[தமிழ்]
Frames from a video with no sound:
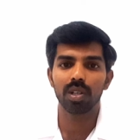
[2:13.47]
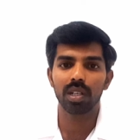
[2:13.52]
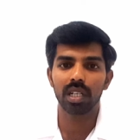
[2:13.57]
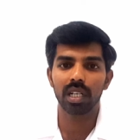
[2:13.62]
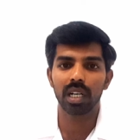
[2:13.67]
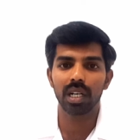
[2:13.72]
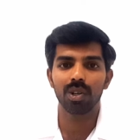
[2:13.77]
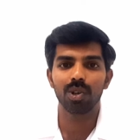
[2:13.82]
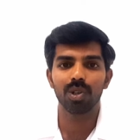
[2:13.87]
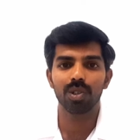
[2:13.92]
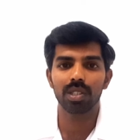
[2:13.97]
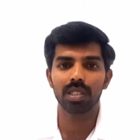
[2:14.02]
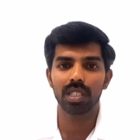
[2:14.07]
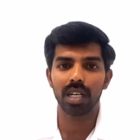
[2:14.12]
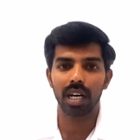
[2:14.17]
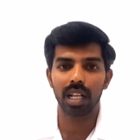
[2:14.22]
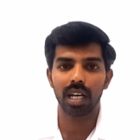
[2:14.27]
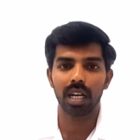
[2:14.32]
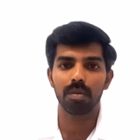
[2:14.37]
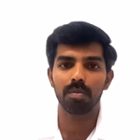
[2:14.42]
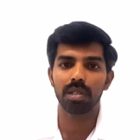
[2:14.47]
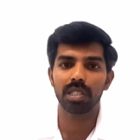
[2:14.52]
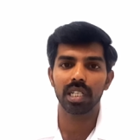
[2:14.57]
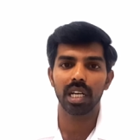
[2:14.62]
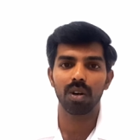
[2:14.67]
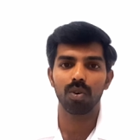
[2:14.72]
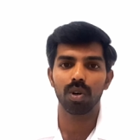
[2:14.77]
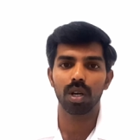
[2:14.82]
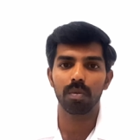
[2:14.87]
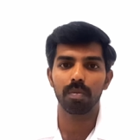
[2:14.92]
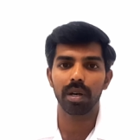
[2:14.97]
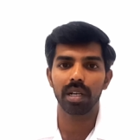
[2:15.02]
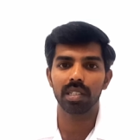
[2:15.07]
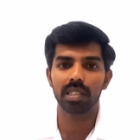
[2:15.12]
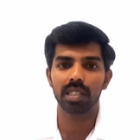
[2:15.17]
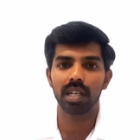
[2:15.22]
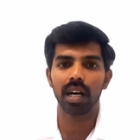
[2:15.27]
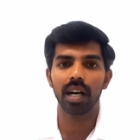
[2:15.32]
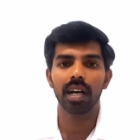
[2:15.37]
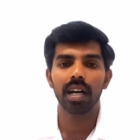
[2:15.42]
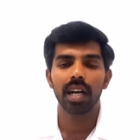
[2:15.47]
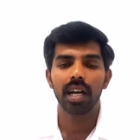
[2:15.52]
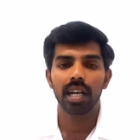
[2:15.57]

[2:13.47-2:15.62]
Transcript: நின்றுக்கிட்டோ வந்து சாதாரணமாக செய்யக்கூடிய பயிற்சி தான்